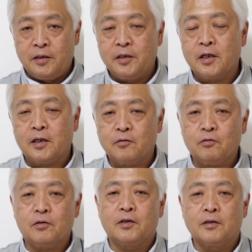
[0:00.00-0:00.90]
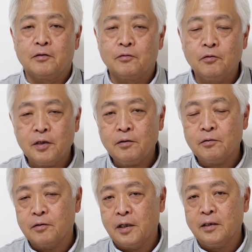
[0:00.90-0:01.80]
人間が外へ出て動ける
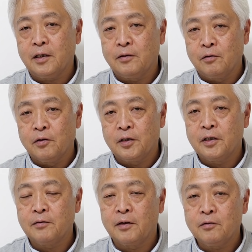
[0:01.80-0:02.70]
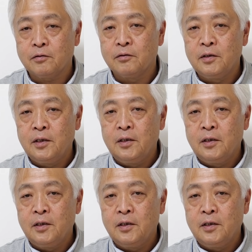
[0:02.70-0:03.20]
ようにならないと景気は良く